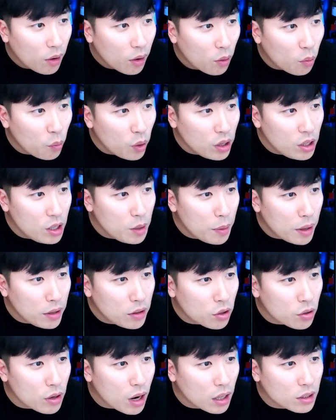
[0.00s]
왜
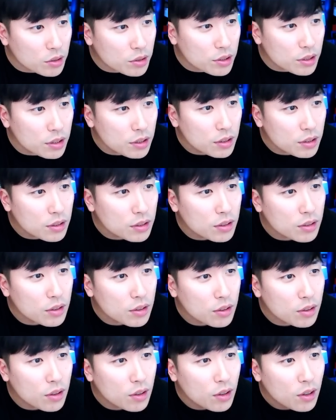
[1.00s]
이벤트를 안 하지?
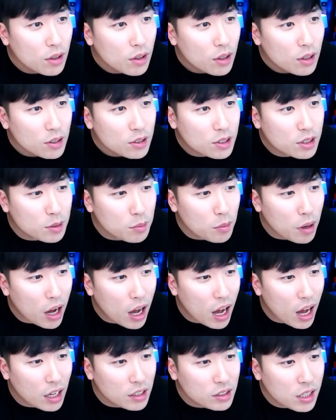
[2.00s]
지금
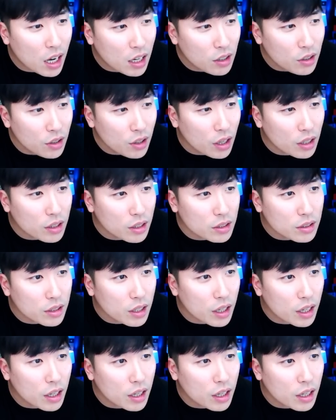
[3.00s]
한창이어야 되는데